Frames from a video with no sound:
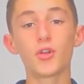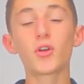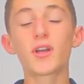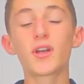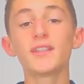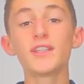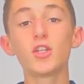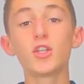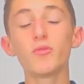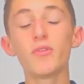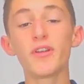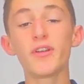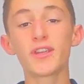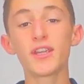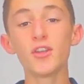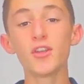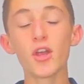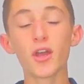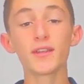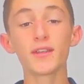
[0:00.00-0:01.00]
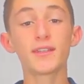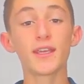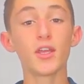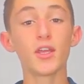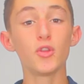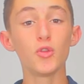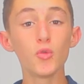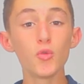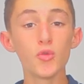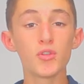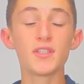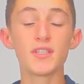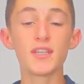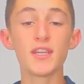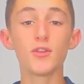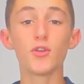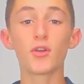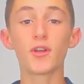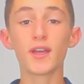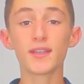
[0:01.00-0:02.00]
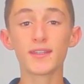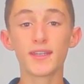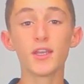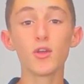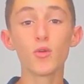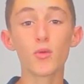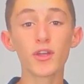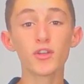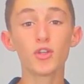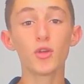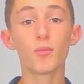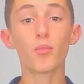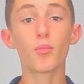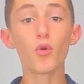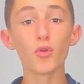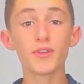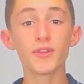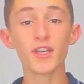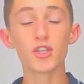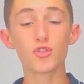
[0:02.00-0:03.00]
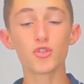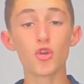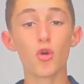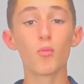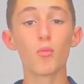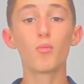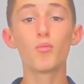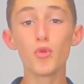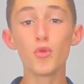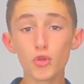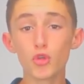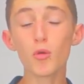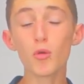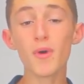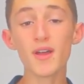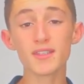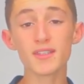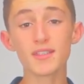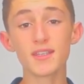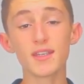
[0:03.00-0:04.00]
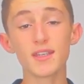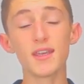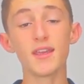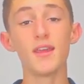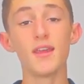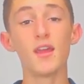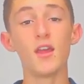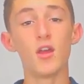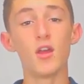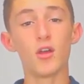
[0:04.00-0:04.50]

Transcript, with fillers: Donc ADW Cleaner est un outil de catégorie de protection plutôt basé